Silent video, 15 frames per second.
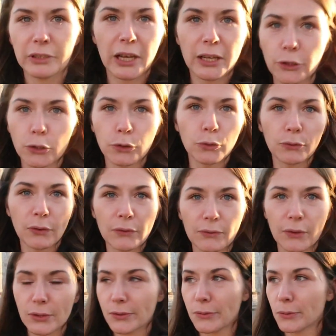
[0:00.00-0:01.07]
kanionu,
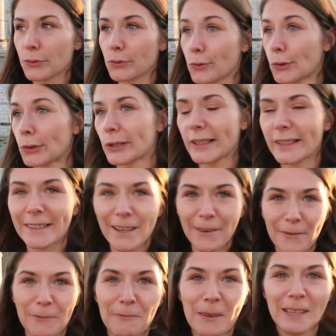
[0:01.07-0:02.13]
wąwozu, góry,
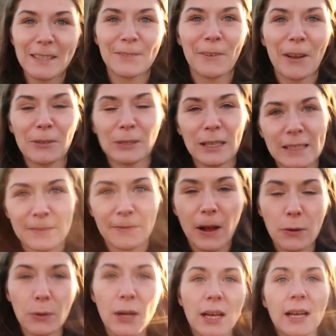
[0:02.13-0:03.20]
nie wiem jak zwał, tak
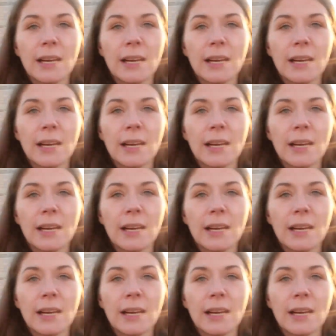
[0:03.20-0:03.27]
zwał.